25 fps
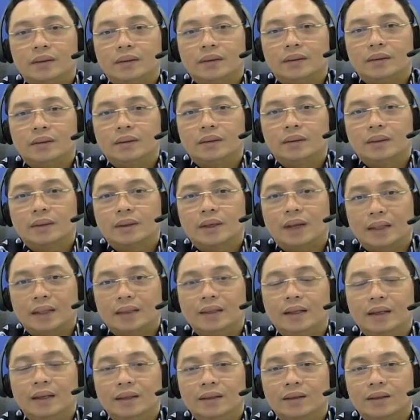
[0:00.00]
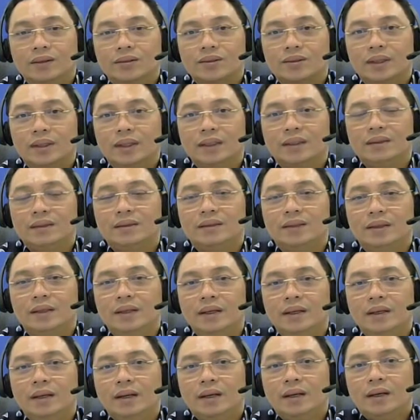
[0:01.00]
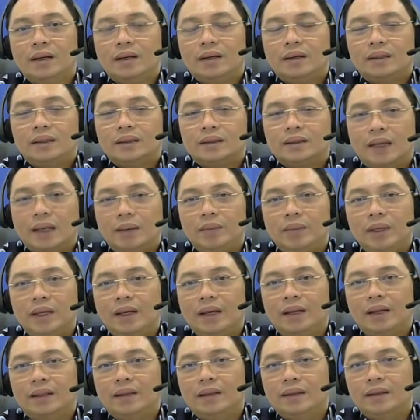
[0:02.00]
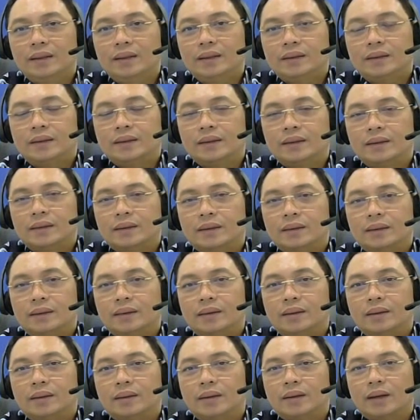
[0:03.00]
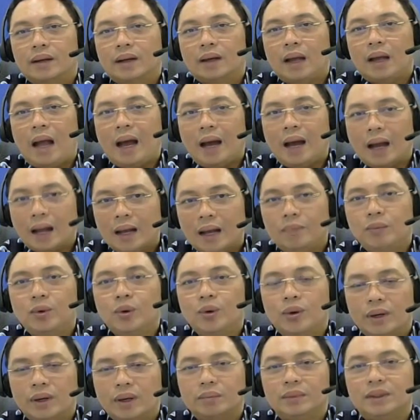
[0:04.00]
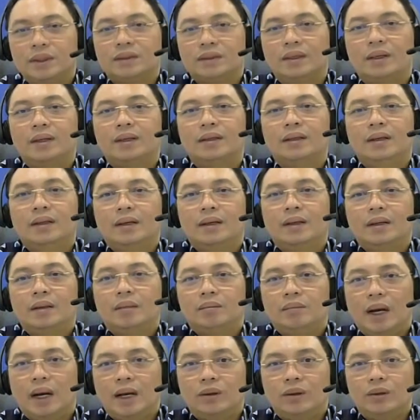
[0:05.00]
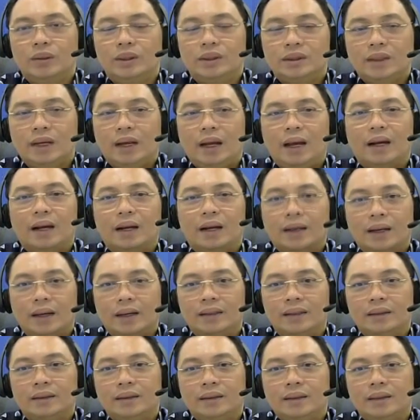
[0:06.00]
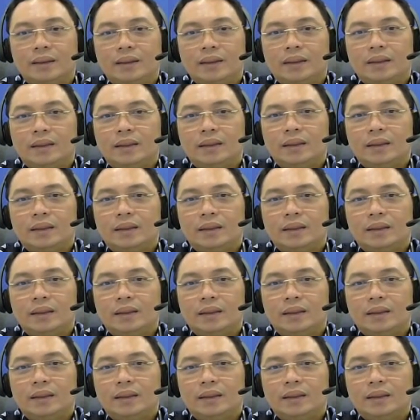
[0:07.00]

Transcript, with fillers: uh, cutting interest rate. Jadi saya melihatnya uh, kemungkinan besar Bank Indonesia akan